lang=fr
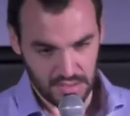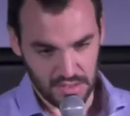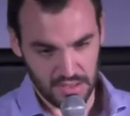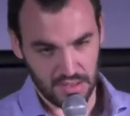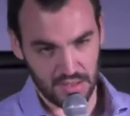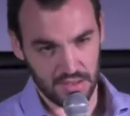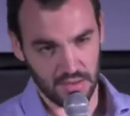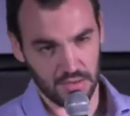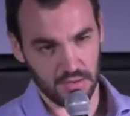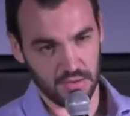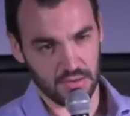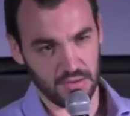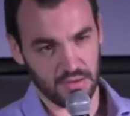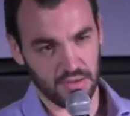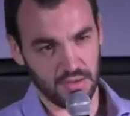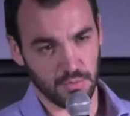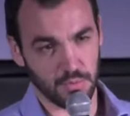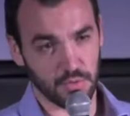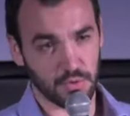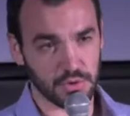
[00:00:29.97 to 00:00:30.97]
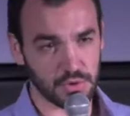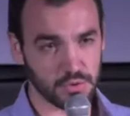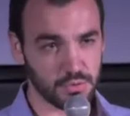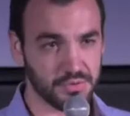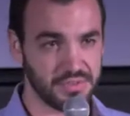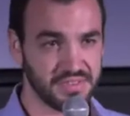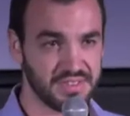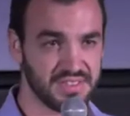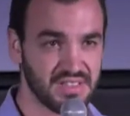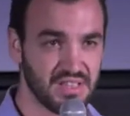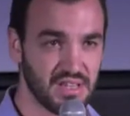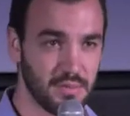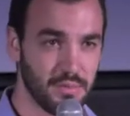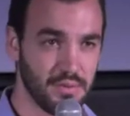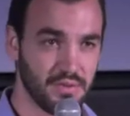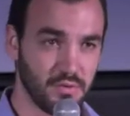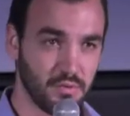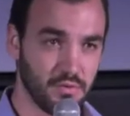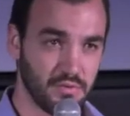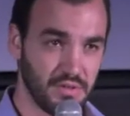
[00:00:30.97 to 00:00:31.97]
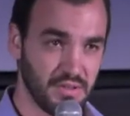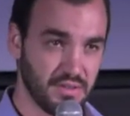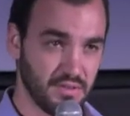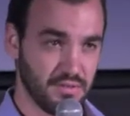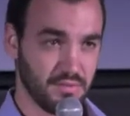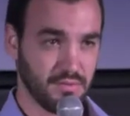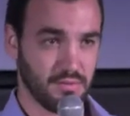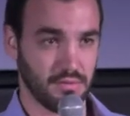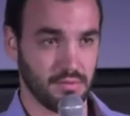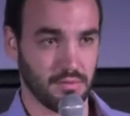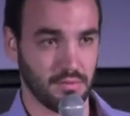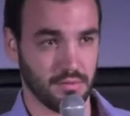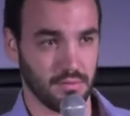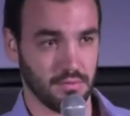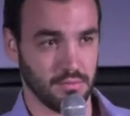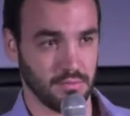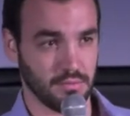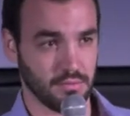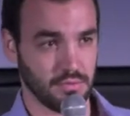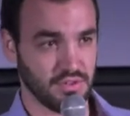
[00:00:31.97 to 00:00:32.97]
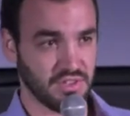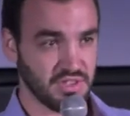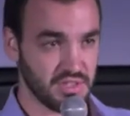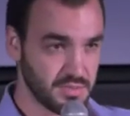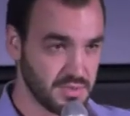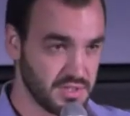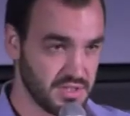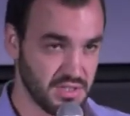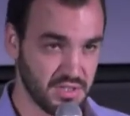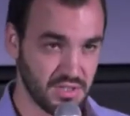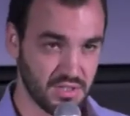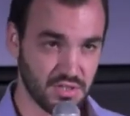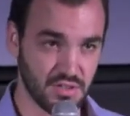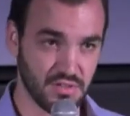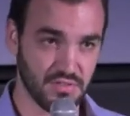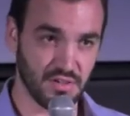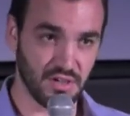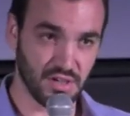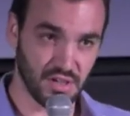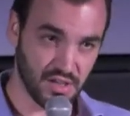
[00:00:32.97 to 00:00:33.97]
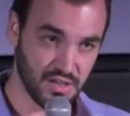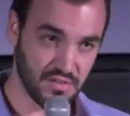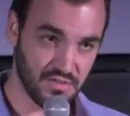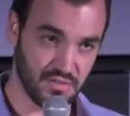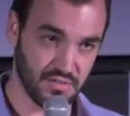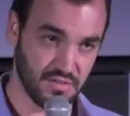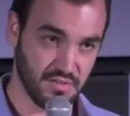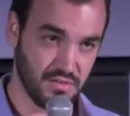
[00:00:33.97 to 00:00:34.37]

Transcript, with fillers: et pourquoi je vous dis ça Parce qu'en fait, quand j'étais petit, j'avais un rêve